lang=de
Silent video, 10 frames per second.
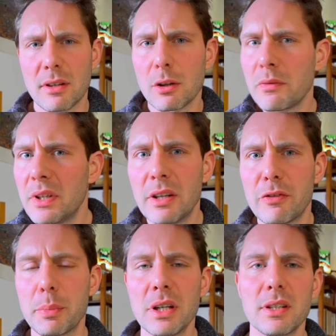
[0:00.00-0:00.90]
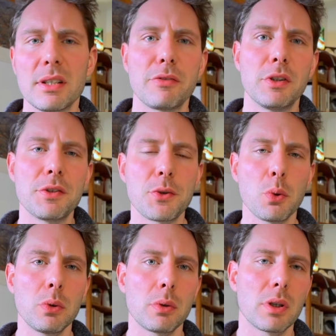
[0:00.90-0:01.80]
irgendwie eine verbindliche
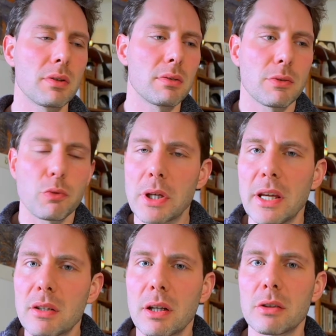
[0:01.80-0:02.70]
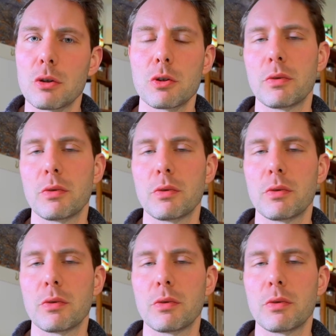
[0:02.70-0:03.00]
Definition oder ist das für jeden halt das,